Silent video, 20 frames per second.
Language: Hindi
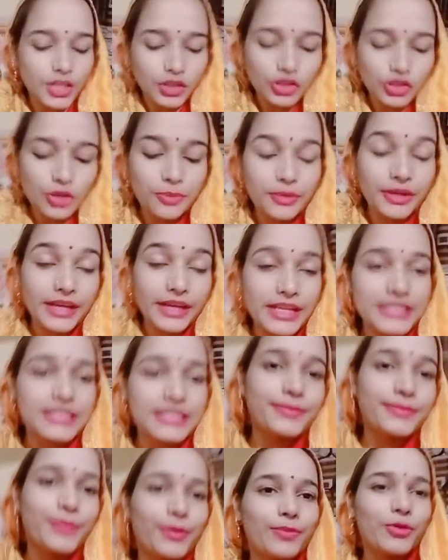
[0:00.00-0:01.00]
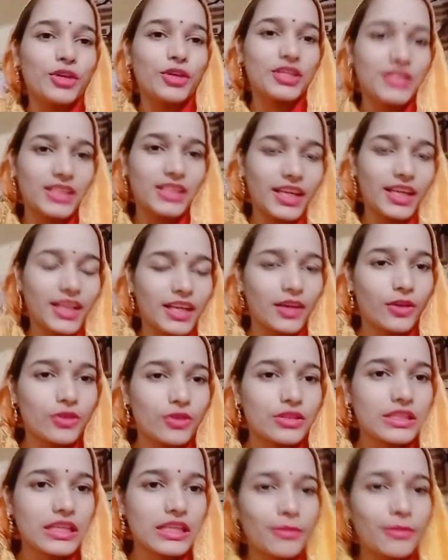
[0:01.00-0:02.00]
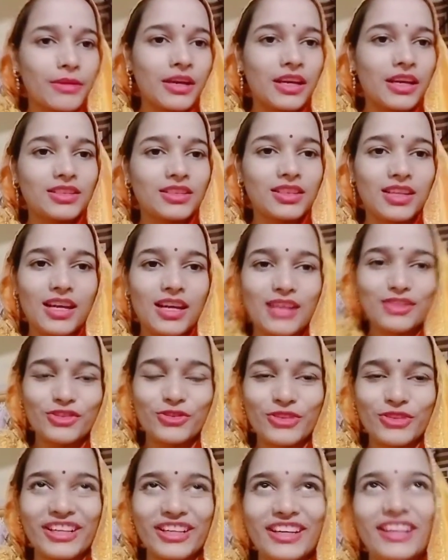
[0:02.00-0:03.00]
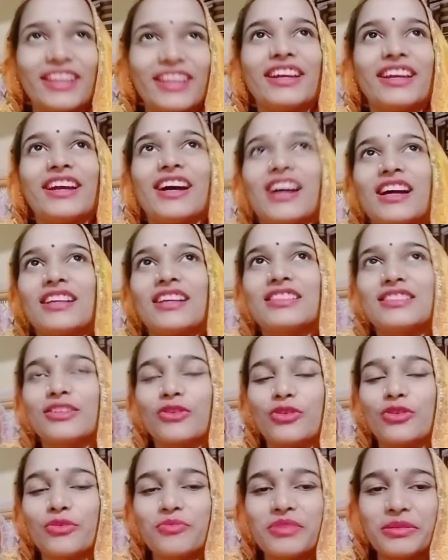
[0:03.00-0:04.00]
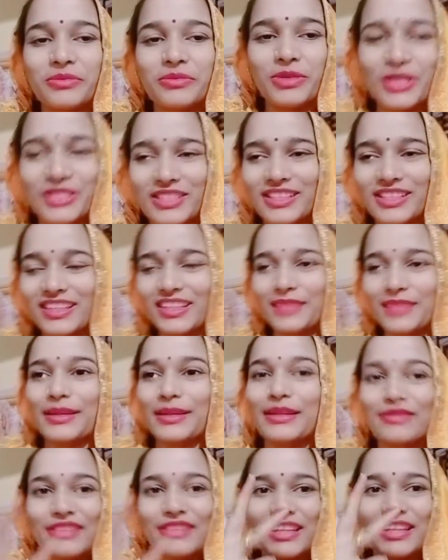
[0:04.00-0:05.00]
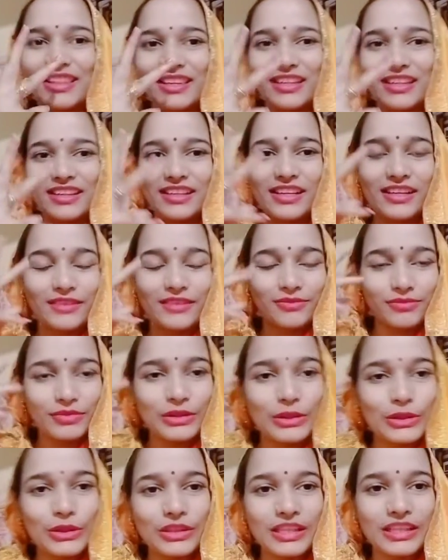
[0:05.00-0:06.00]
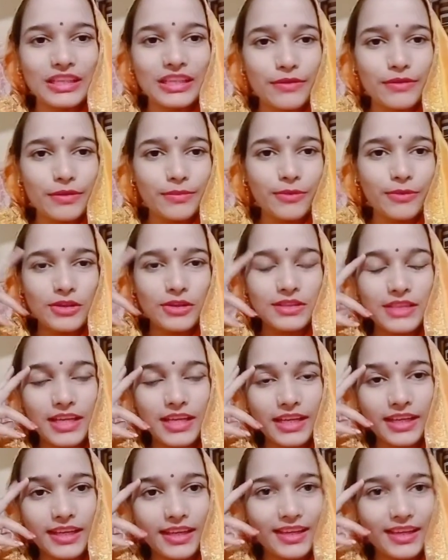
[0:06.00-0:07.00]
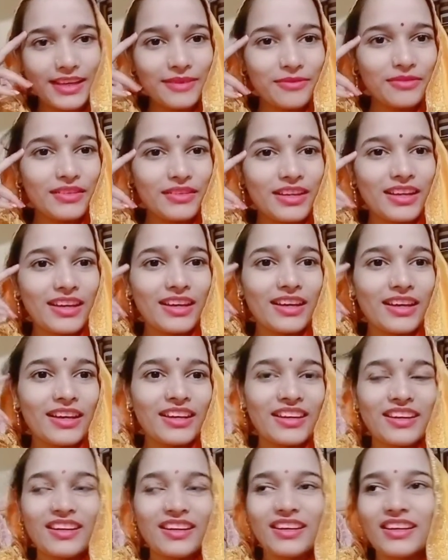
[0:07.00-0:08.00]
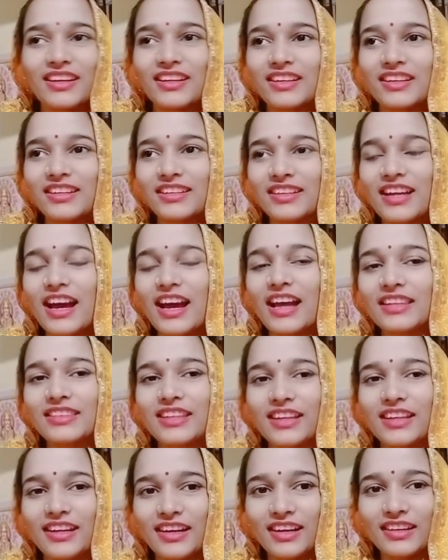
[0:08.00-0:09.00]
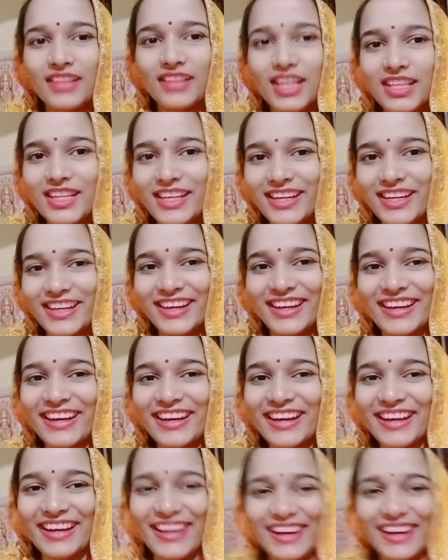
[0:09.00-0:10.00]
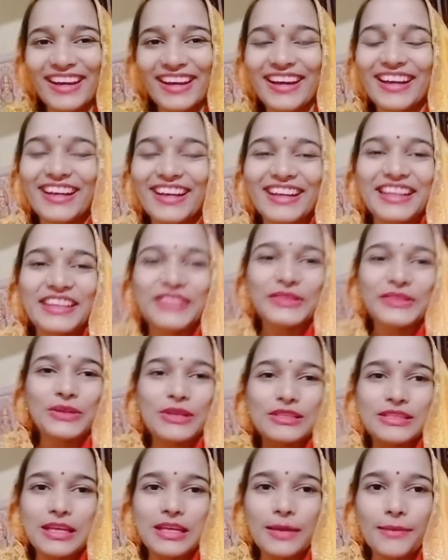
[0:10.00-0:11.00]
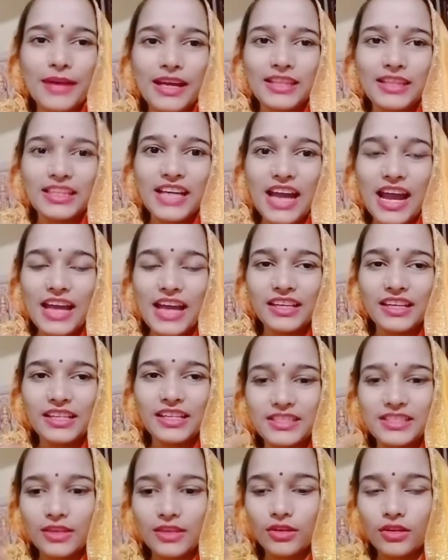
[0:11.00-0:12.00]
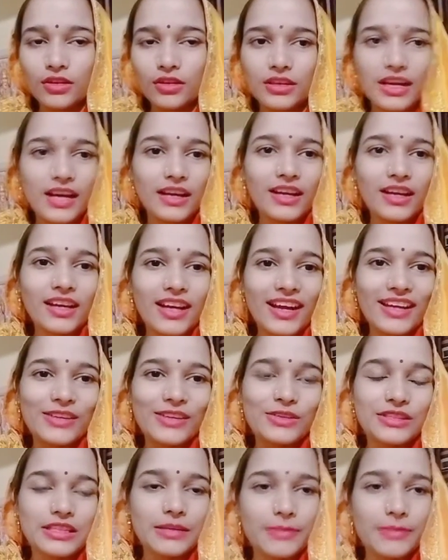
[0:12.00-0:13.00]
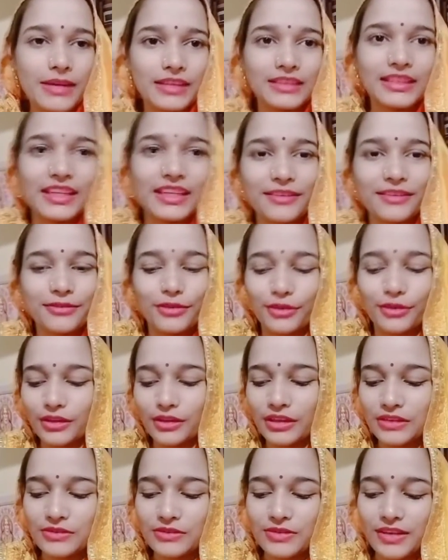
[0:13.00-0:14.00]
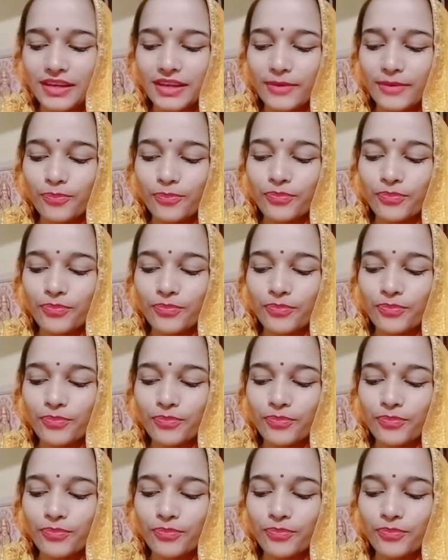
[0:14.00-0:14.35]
तो फ्रेंड्स बिग बॉस देखकर उसके बाद आज सोए नहीं आज खूब बिग बॉस देखे मतलब तीन दिन का दो दिन का बिग बॉस देखे हैं ढाई तीन घंटा देखे हैं हम्म। तो उसके बाद आए नीचे और खाना खाए उसके बाद गए फ़ोटो खिंचवाने